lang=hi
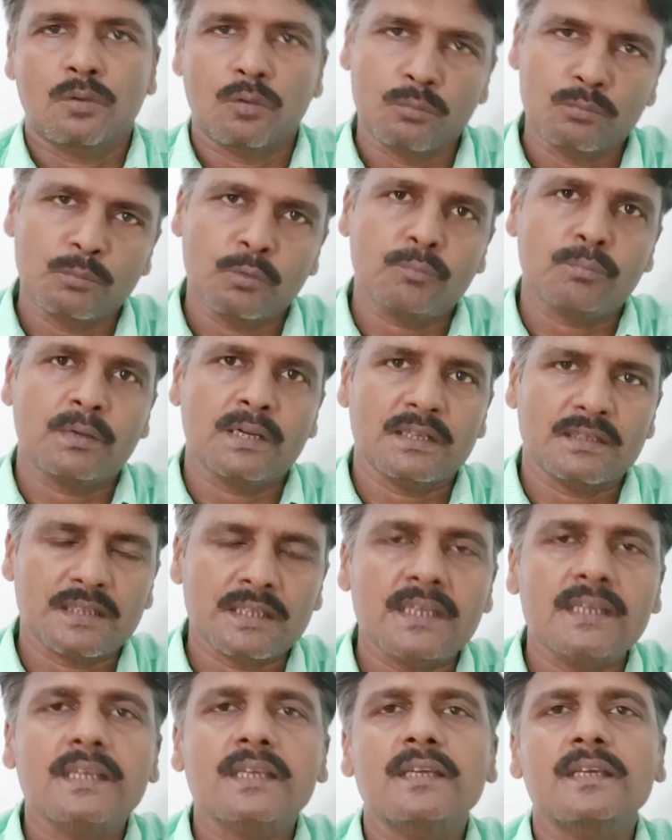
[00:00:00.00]

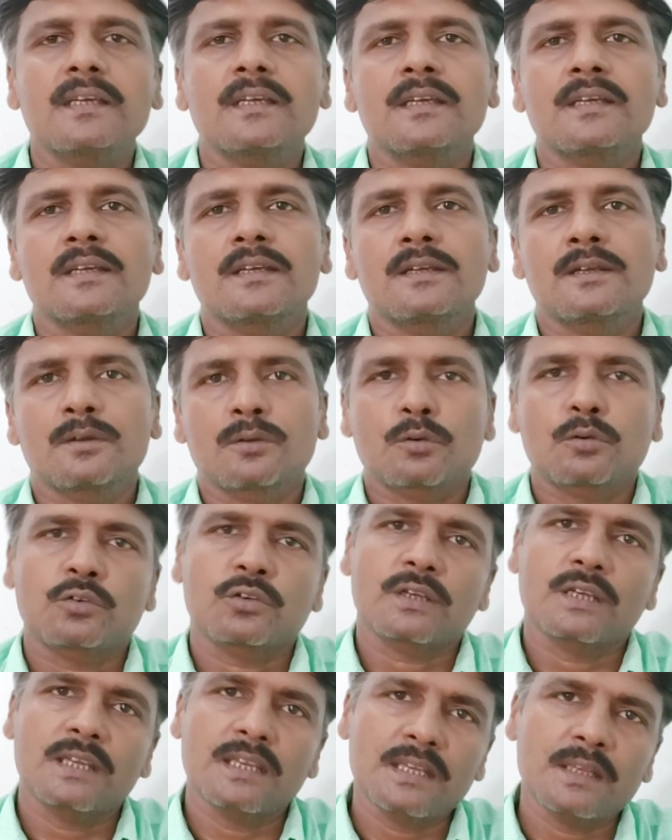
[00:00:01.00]
होम्योपैथी के
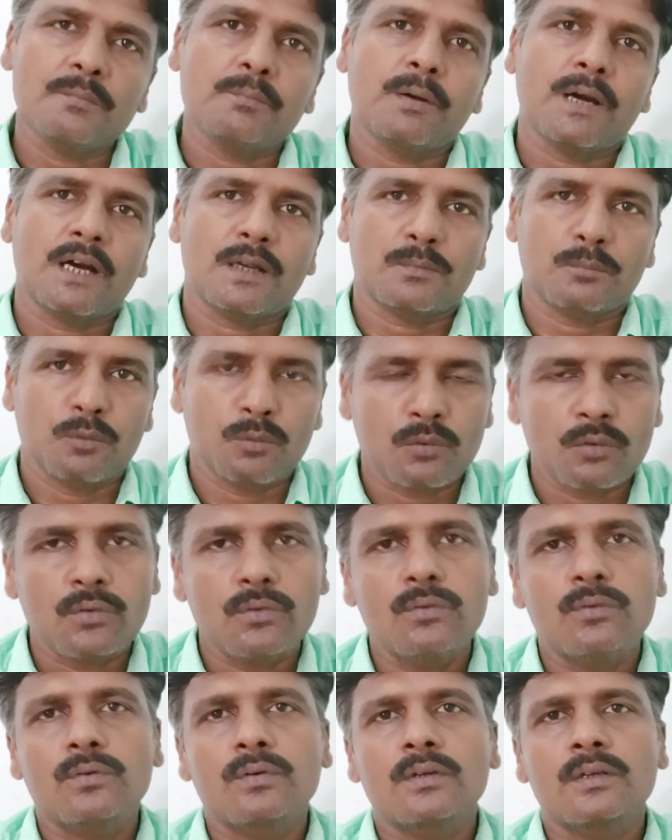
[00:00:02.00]
कुछ इन्हीं
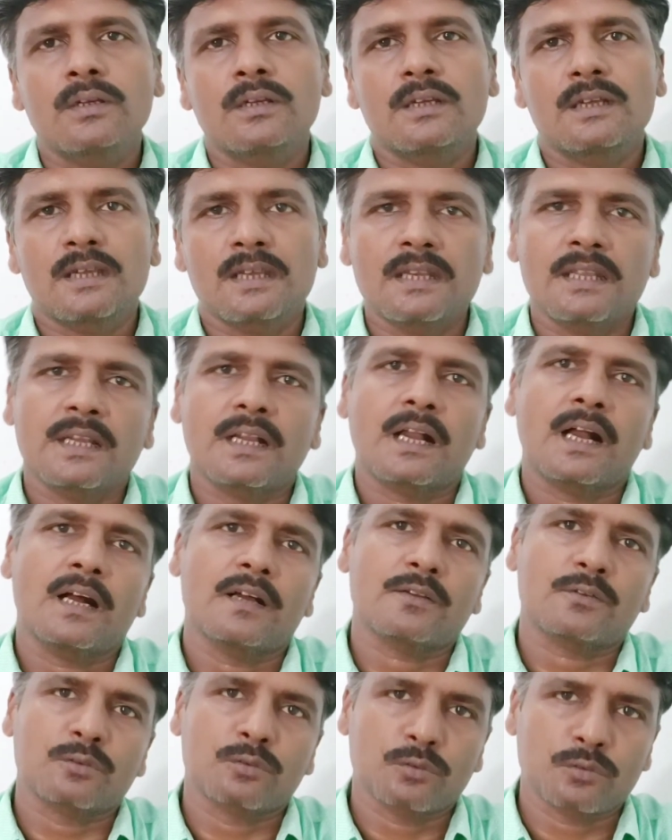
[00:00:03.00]
फार्मूलों इन्हीं
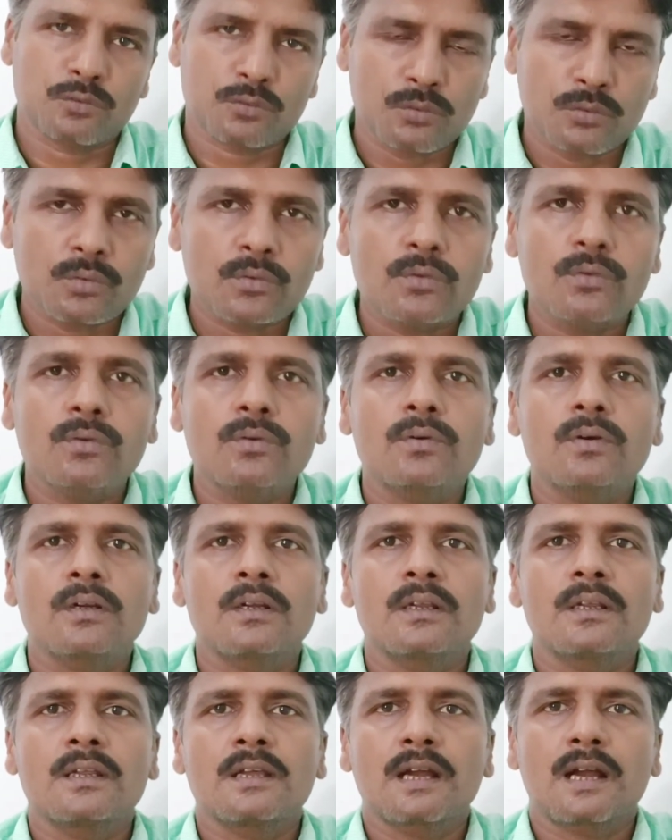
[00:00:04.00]
खास नुस्खों को
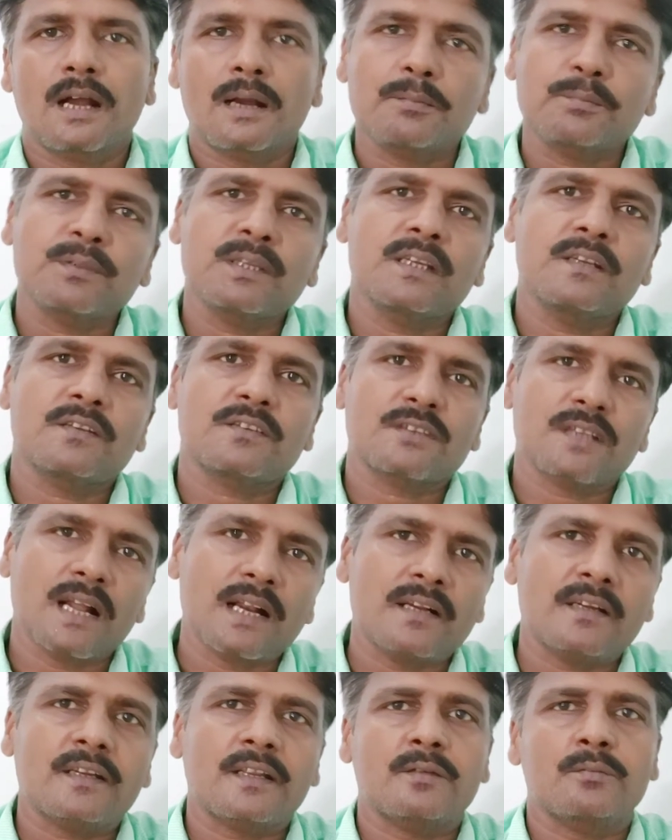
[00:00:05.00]
अपने इस
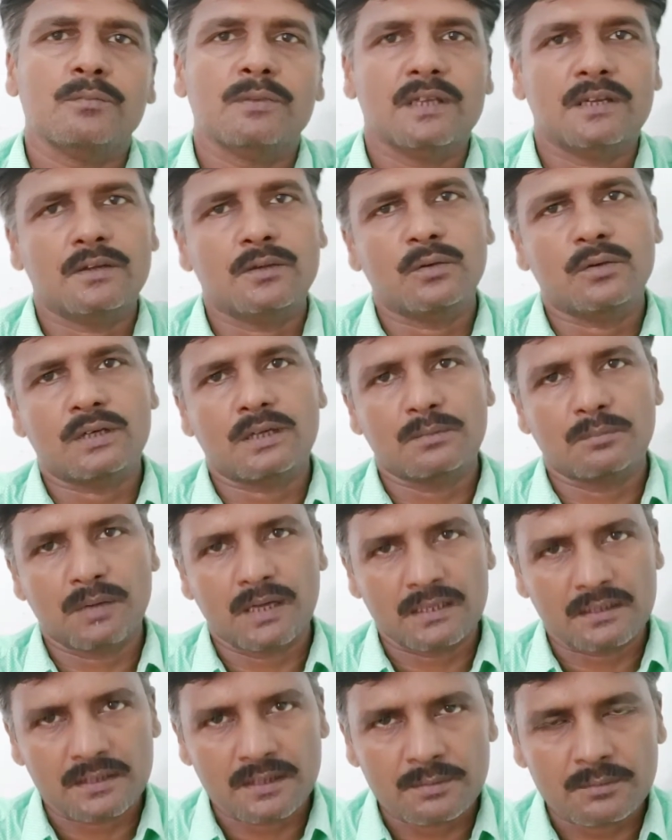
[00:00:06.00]
शार्ट टर्म वीडियो के
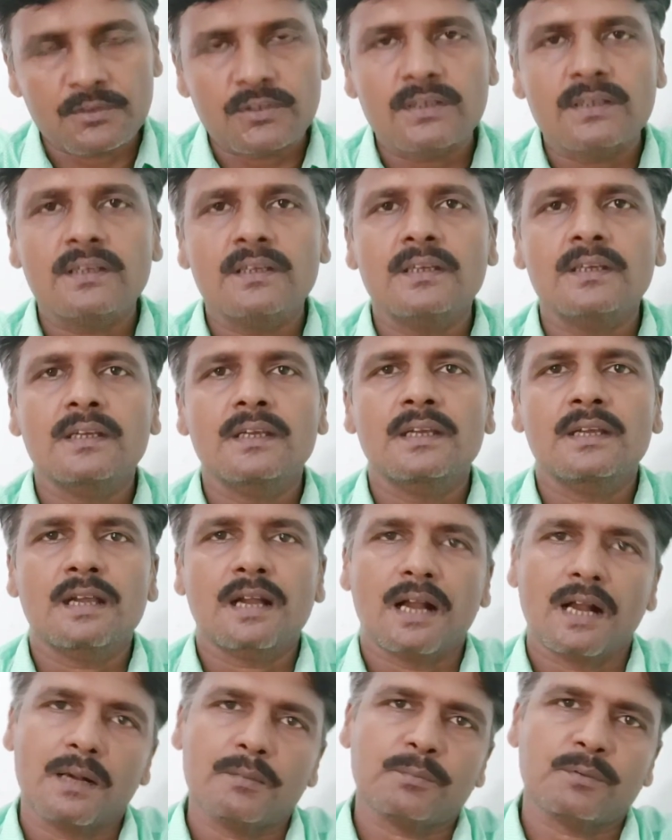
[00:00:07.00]
माध्यम से
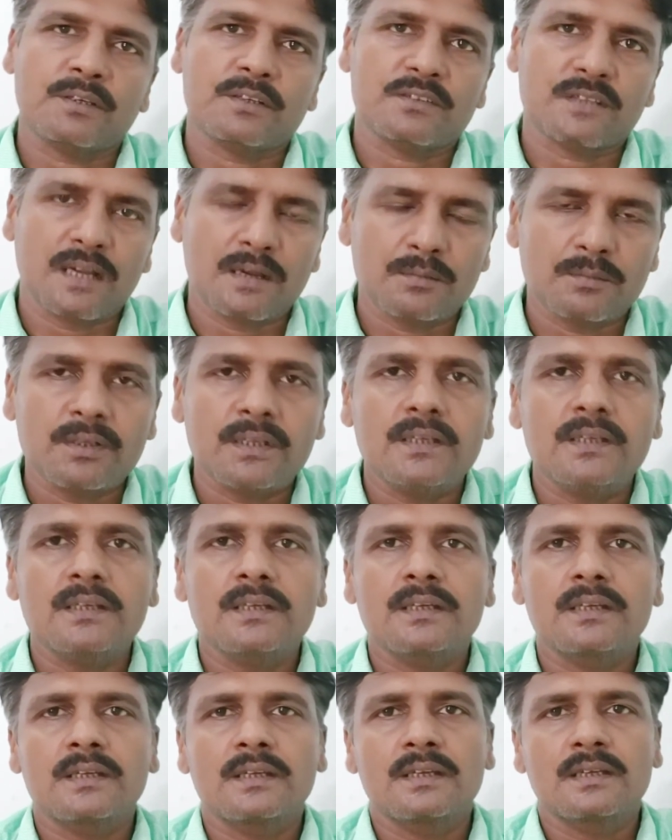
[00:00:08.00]
आपके सामने
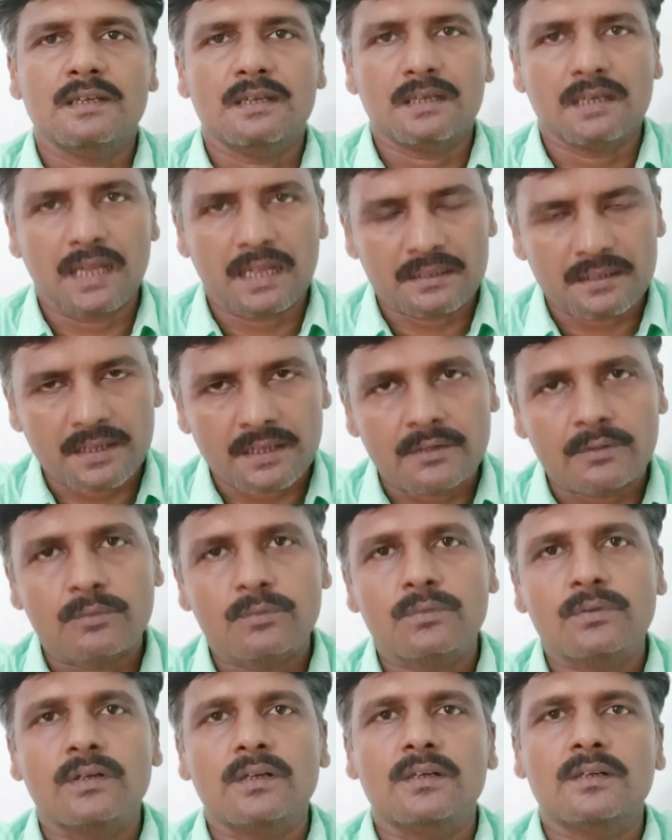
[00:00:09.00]
लाता
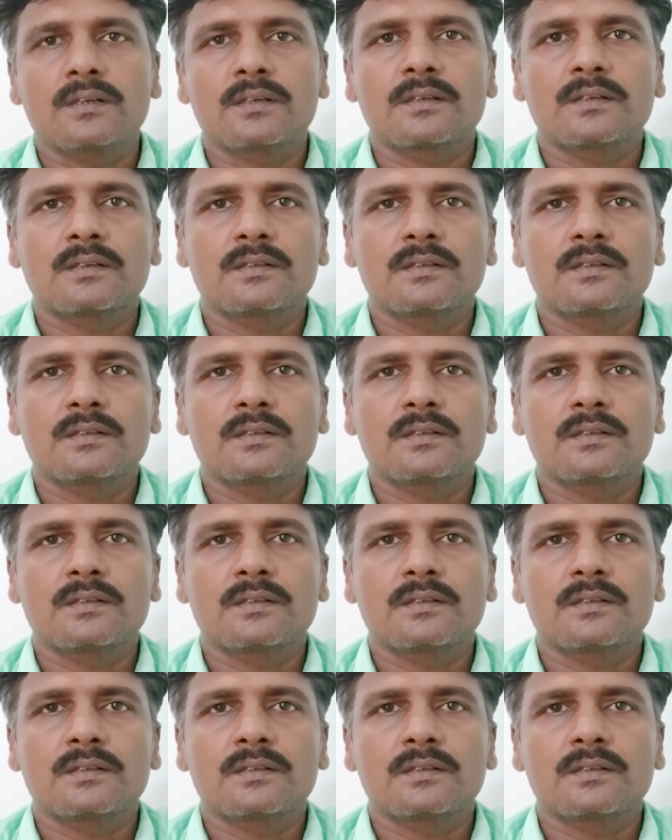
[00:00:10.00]
रहूँगा